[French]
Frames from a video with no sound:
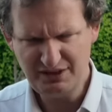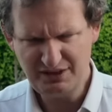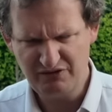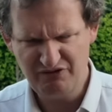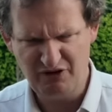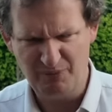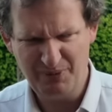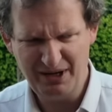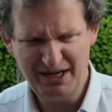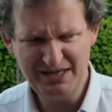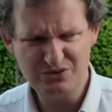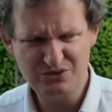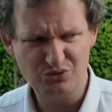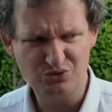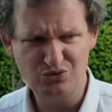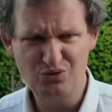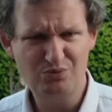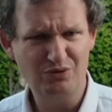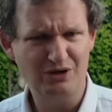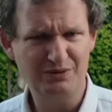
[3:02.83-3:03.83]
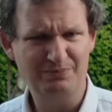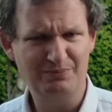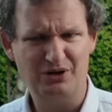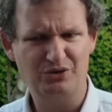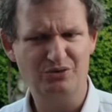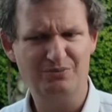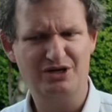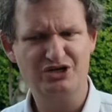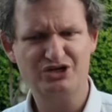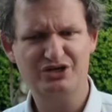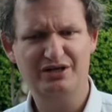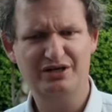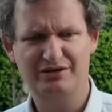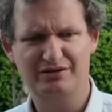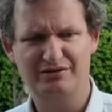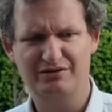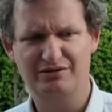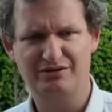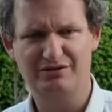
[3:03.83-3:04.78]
Enfin presque deux points de part de marché